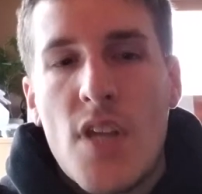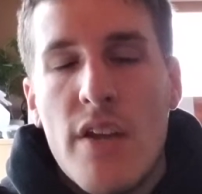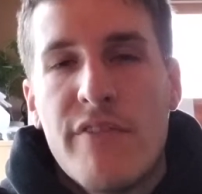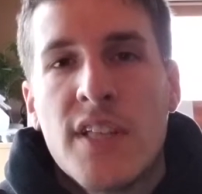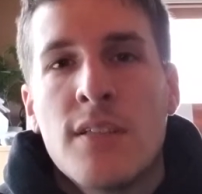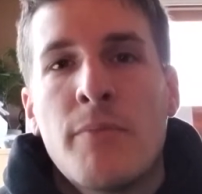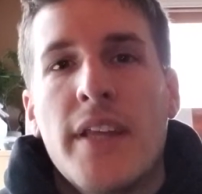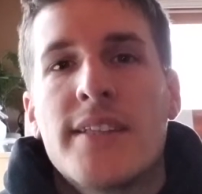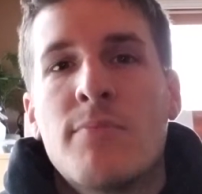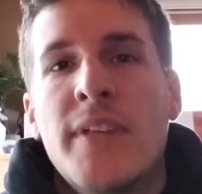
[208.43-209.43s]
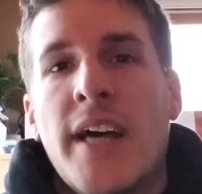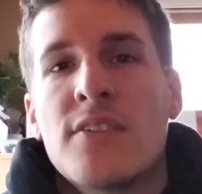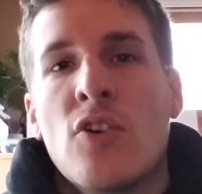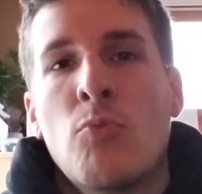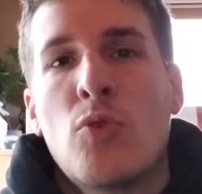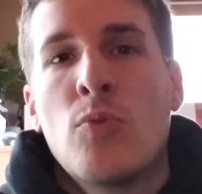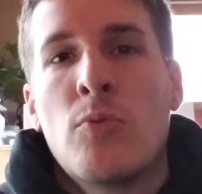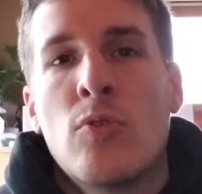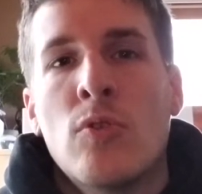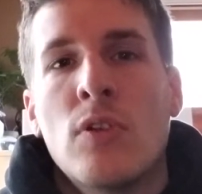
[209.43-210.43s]
victime d'intimidation beaucoup,
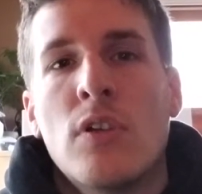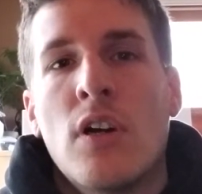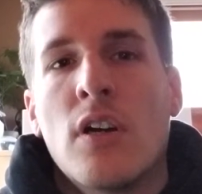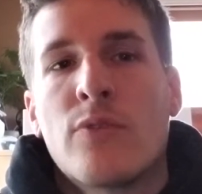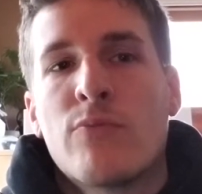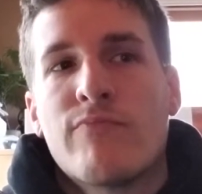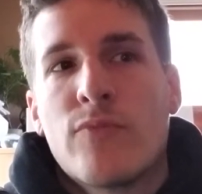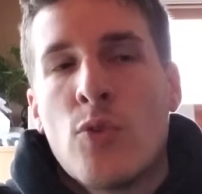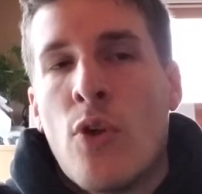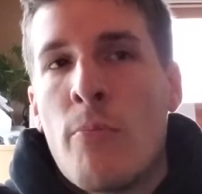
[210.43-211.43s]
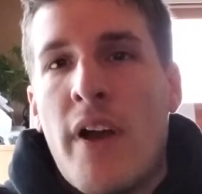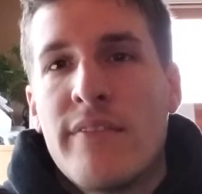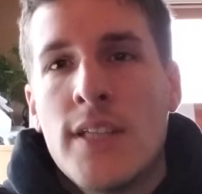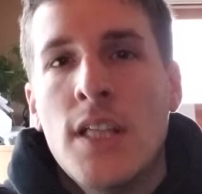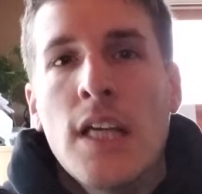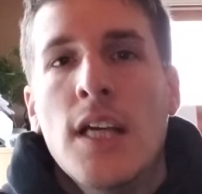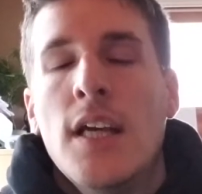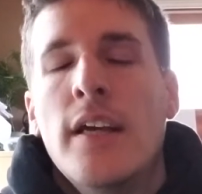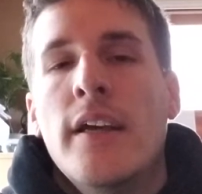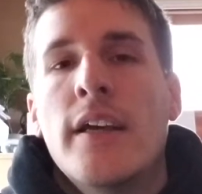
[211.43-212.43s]
beaucoup tout au long de ma vie.
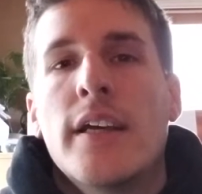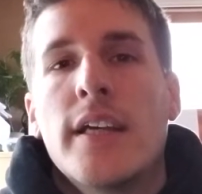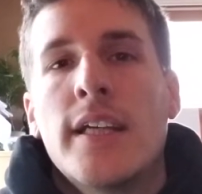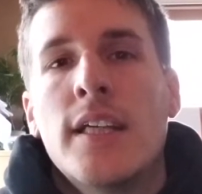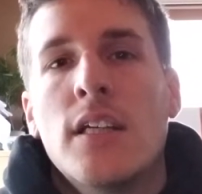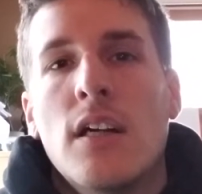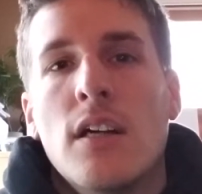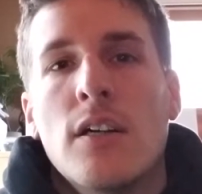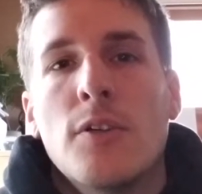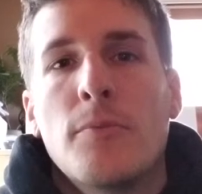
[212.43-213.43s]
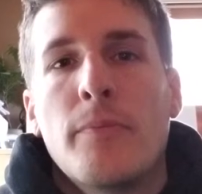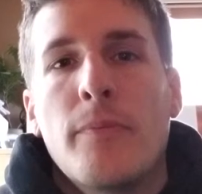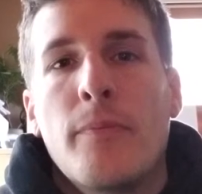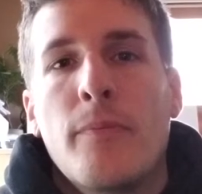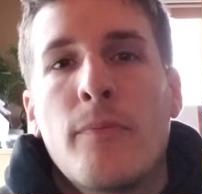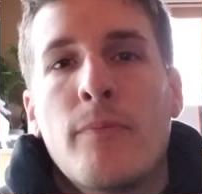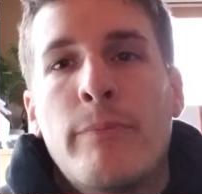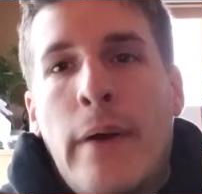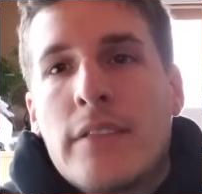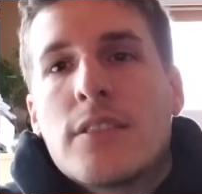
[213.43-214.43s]
Et
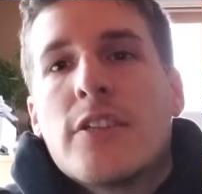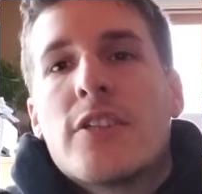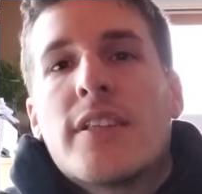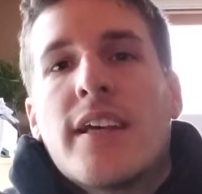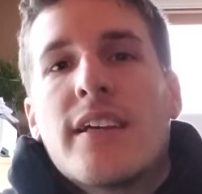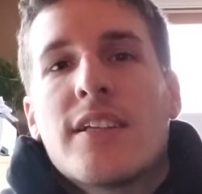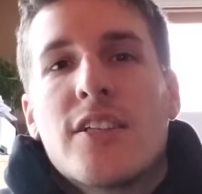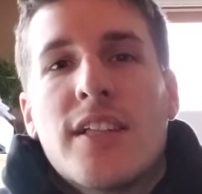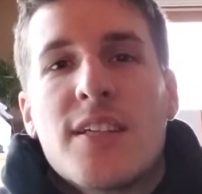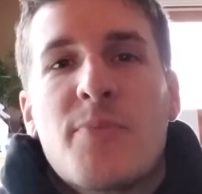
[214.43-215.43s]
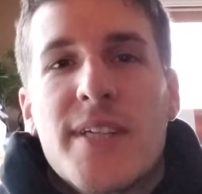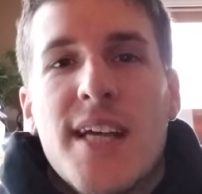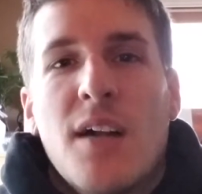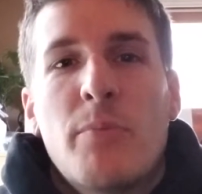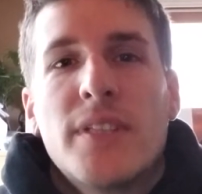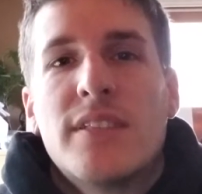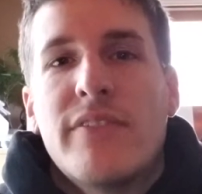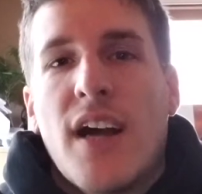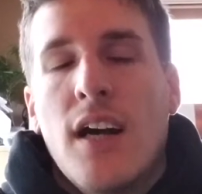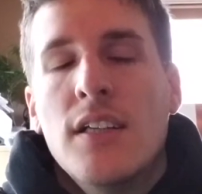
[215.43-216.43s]
parce que j'étais, j'étais spécial puis
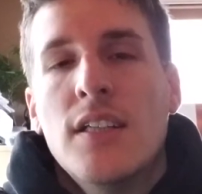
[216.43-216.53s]
différent.